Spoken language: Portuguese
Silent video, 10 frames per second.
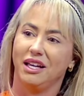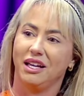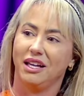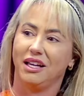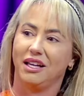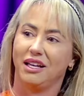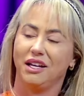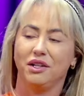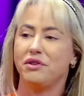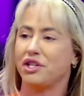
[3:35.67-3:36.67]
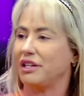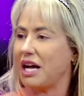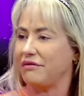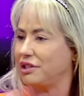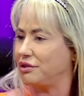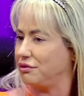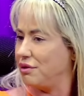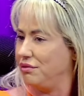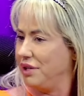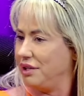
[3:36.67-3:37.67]
é, eu não enxergava aquilo
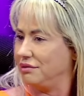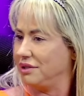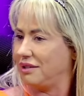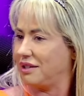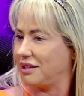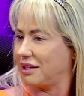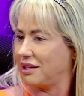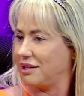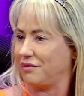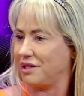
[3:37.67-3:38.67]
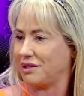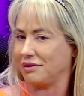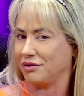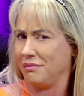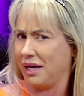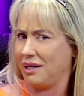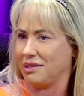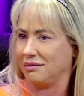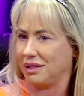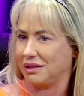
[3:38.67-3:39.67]
como um erro, né? Ter aquela revista
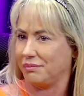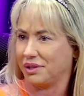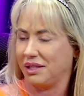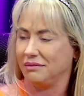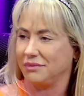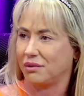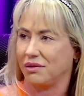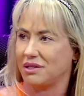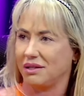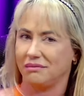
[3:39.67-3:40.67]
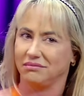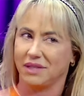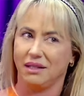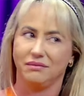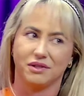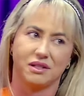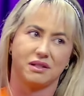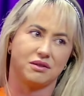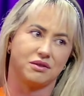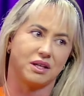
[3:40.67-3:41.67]
jamais, né, até porque uma coisa é né, você
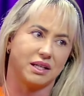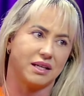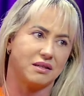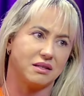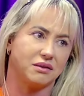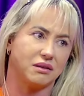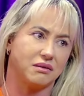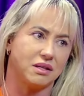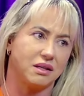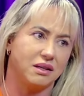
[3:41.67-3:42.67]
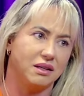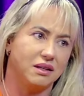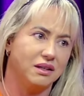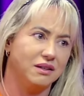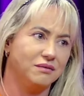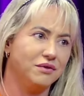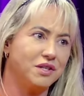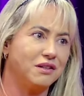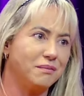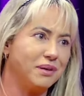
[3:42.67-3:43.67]
ter a sua crença, outra coisa é
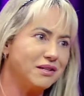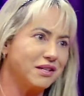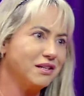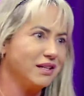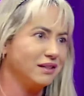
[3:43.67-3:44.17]
você ter prazer, né?